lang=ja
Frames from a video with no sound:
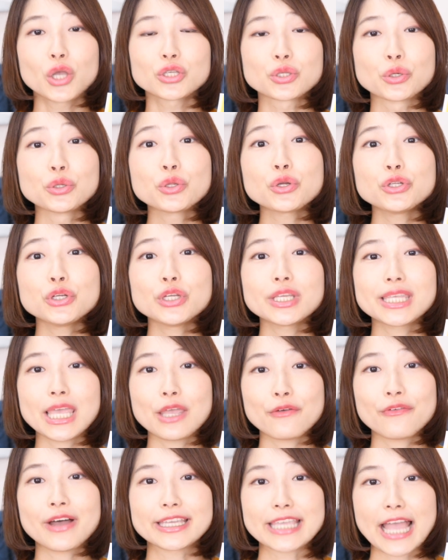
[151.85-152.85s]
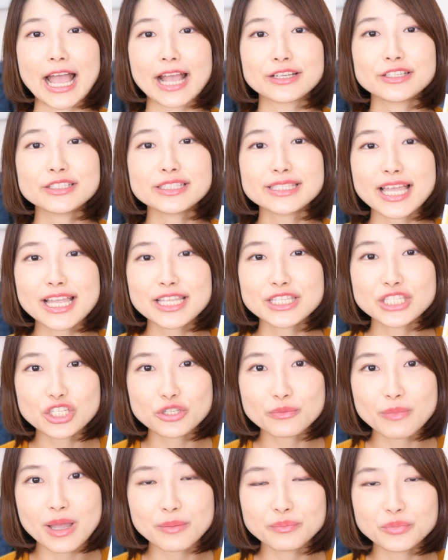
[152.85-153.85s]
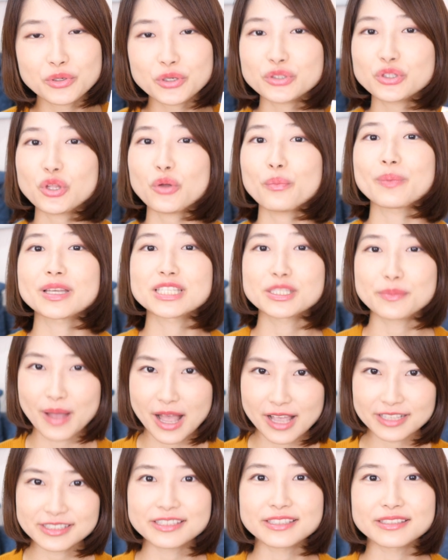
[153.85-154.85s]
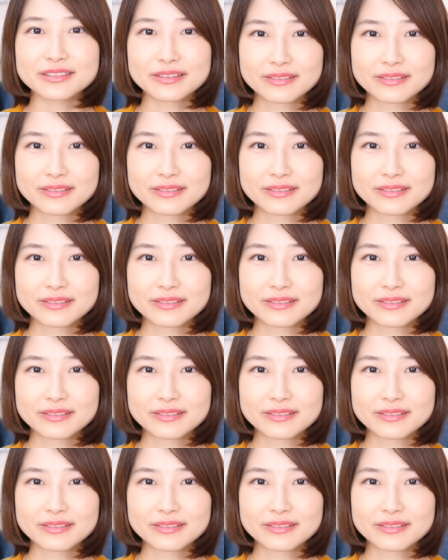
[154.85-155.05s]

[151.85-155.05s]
その累計は130万部を突破します。